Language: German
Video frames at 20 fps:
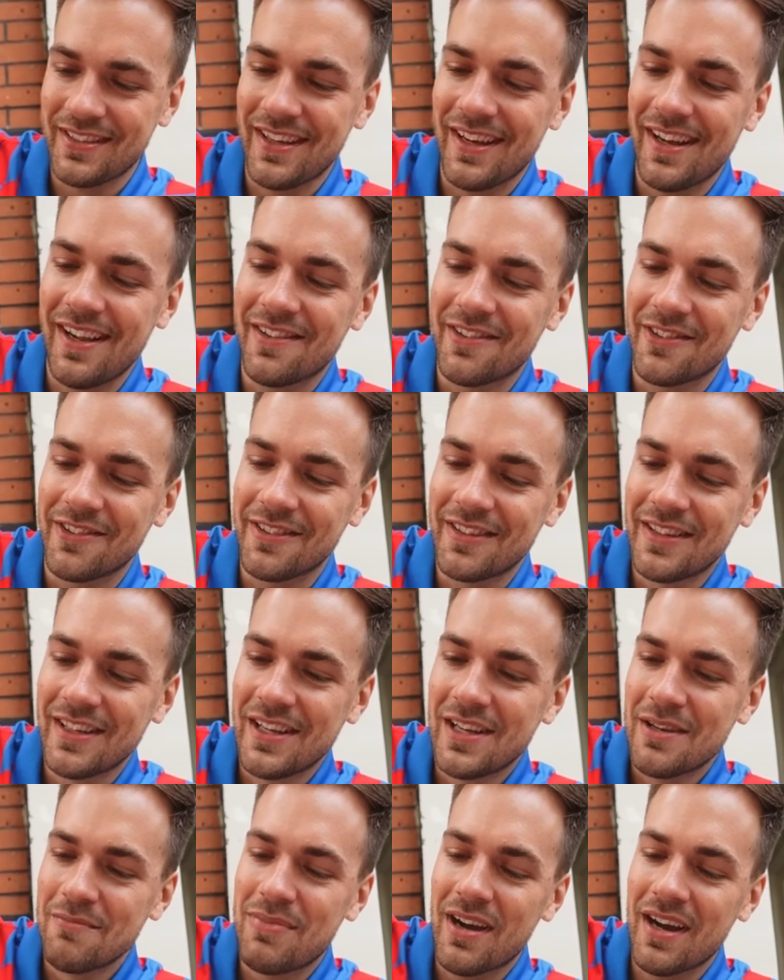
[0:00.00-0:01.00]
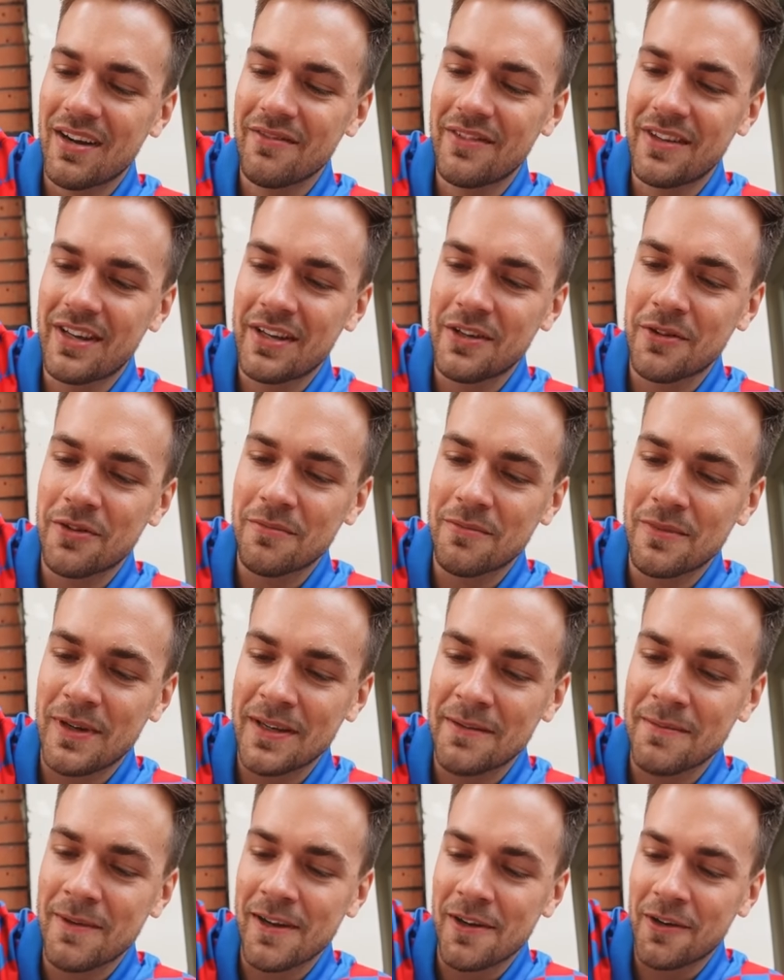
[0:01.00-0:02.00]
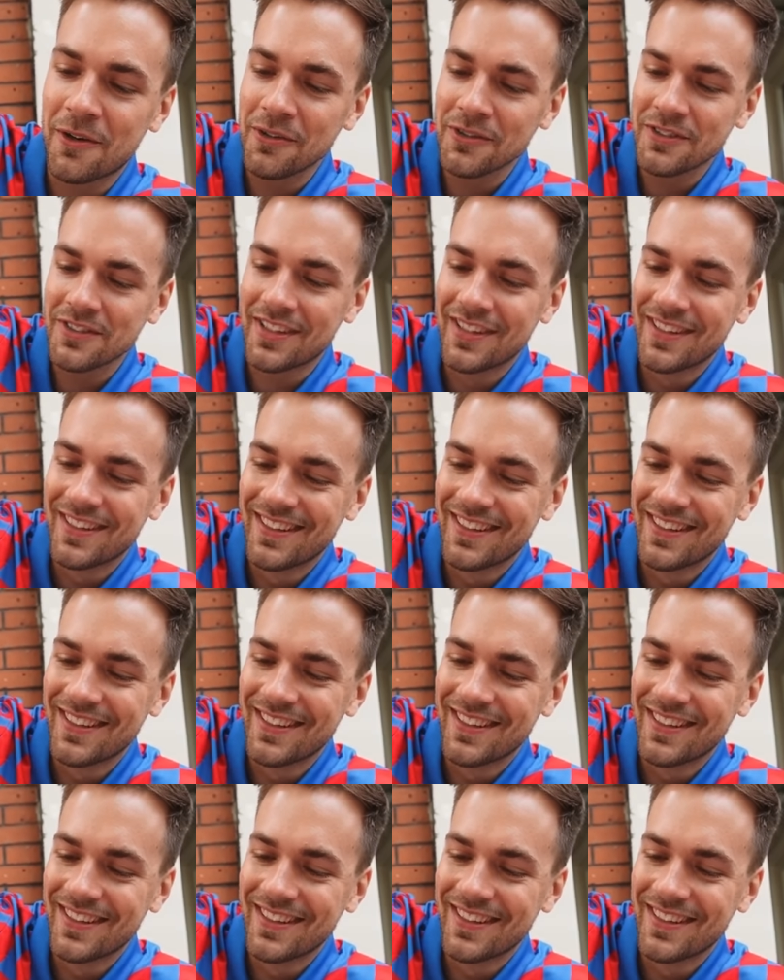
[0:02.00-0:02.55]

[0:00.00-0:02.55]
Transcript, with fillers: Also, packen wir den jungen Mann mal aus.